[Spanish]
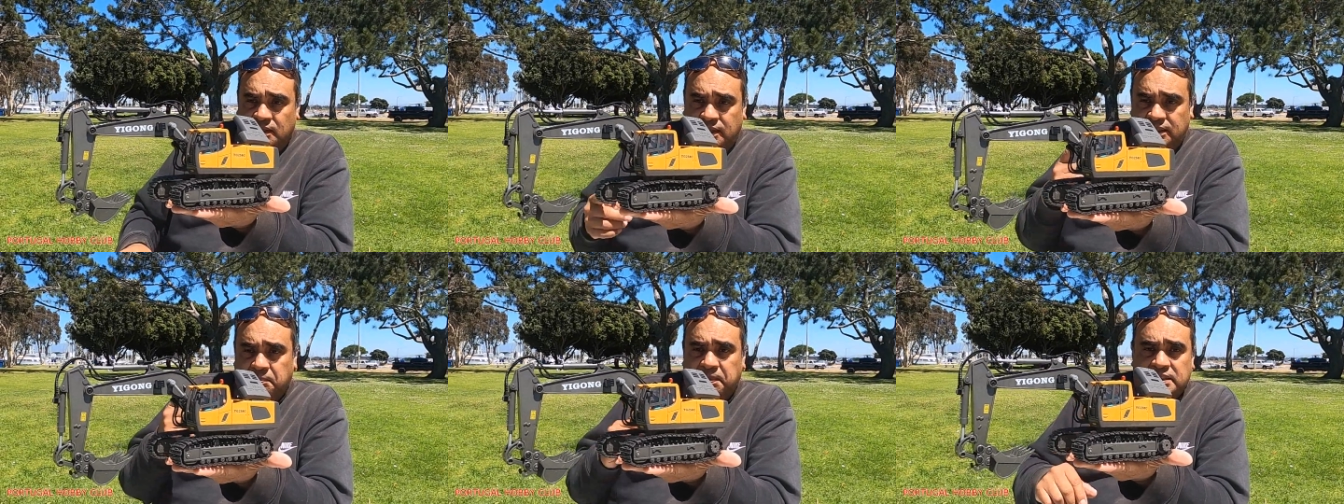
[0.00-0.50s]

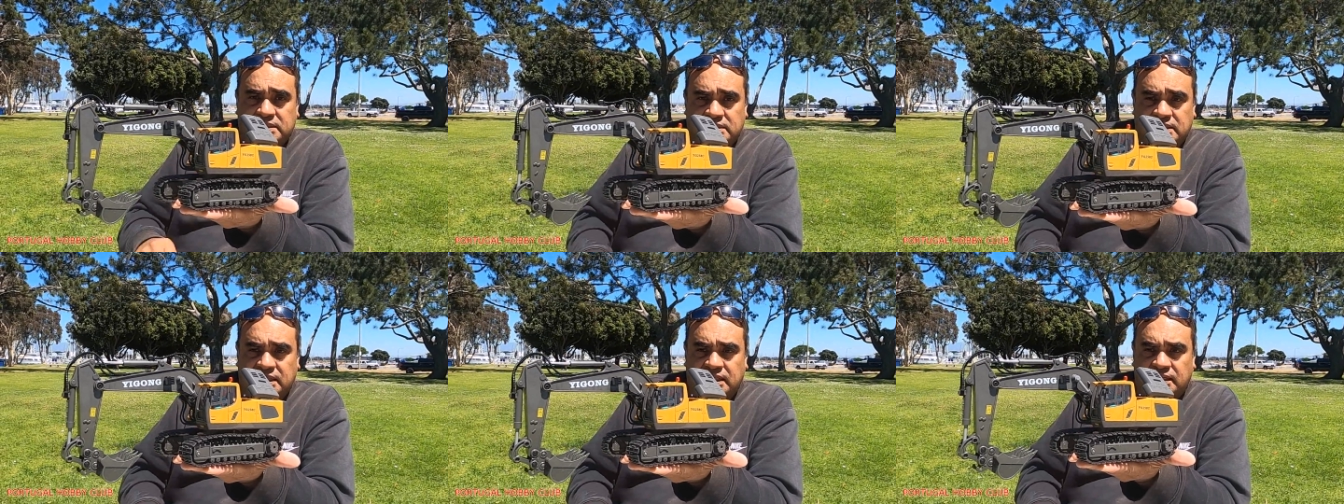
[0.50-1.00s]
¿Qué te parece
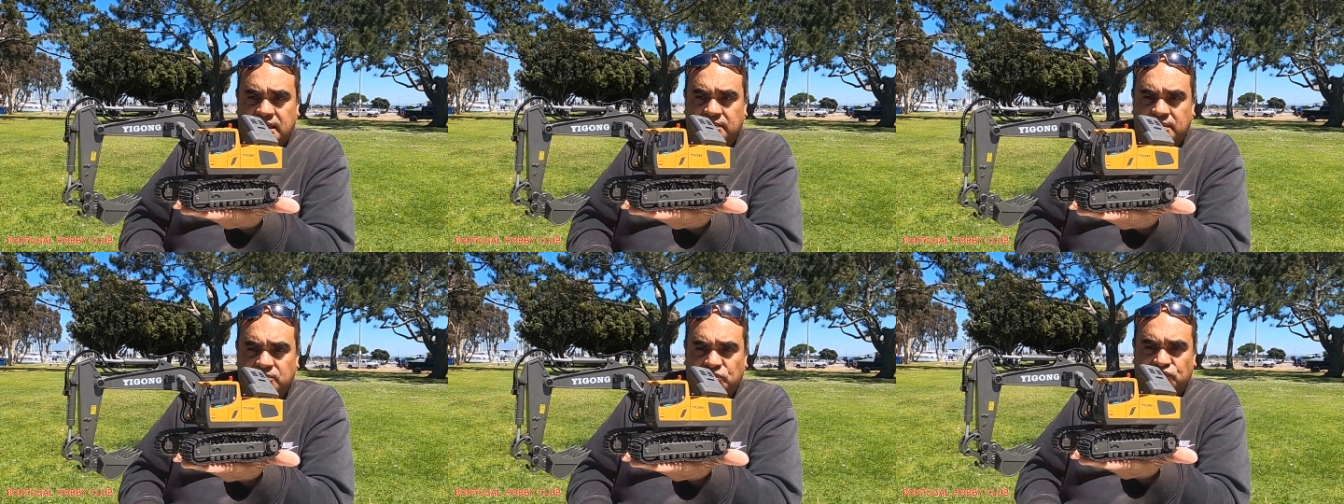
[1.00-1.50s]
si
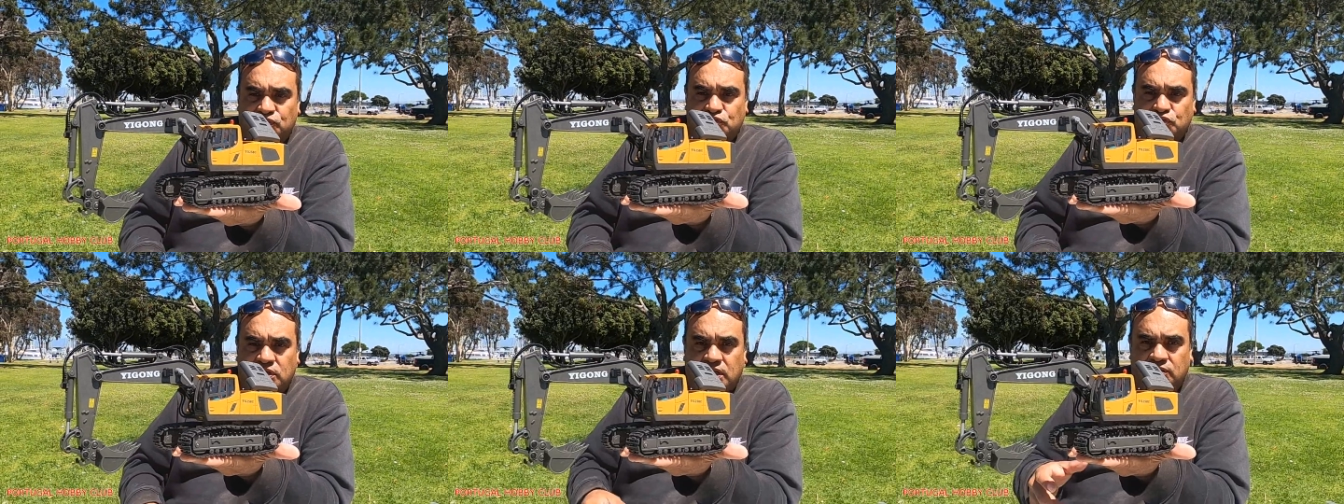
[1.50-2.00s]
la vemos
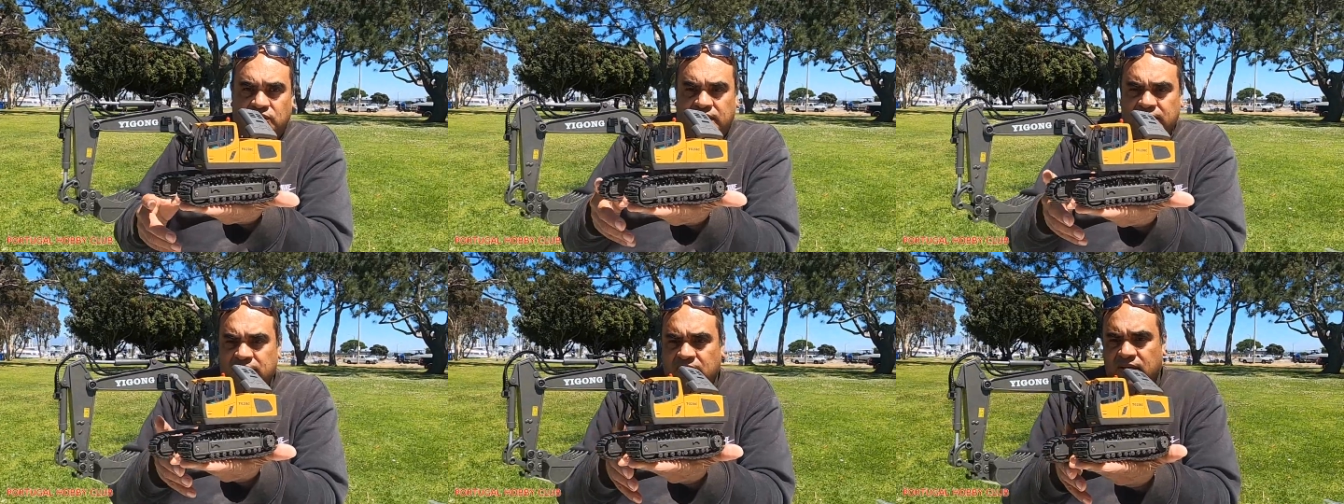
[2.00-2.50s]
funcionando? ¿Ok?
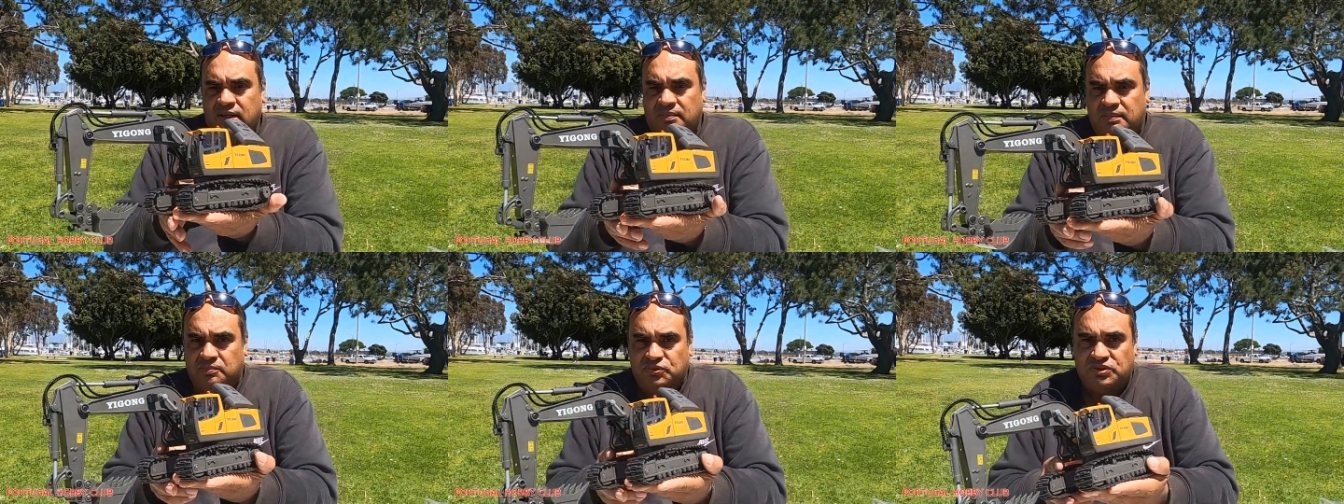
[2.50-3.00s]

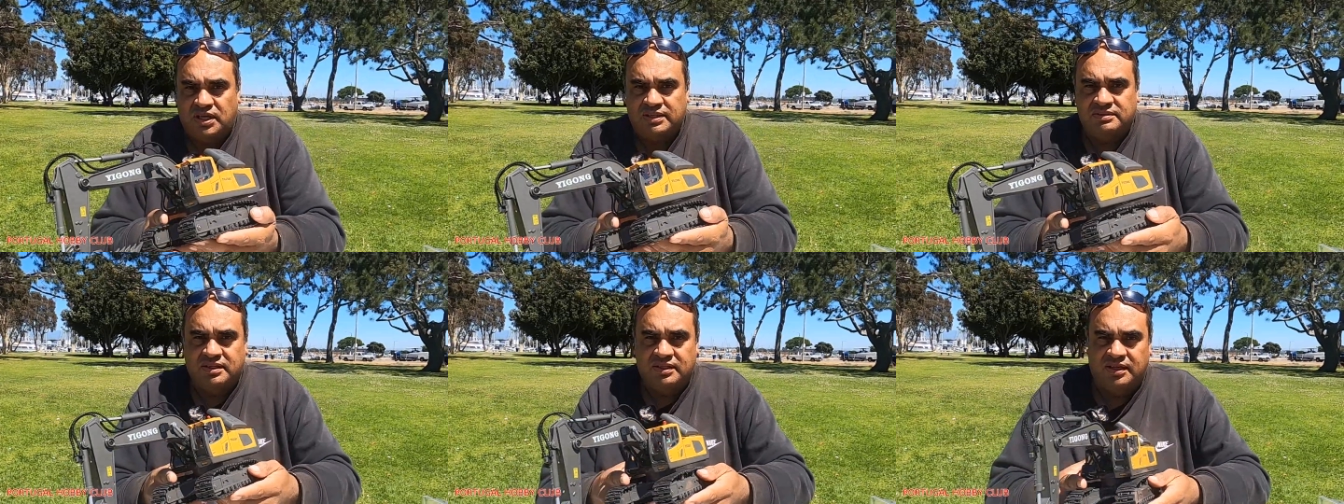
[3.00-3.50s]
La vamos a
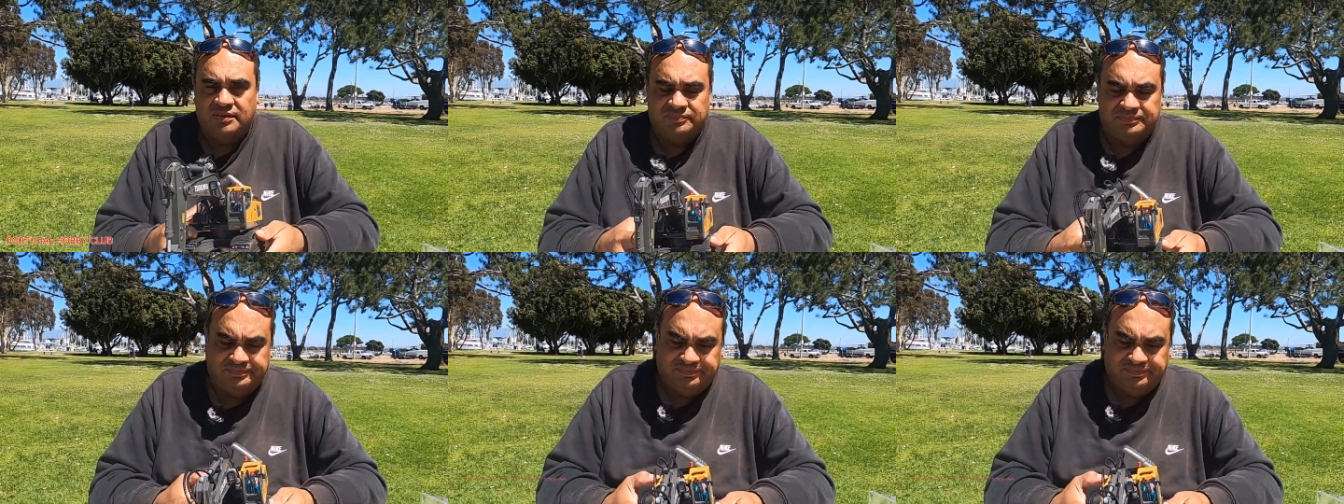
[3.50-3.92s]
encender.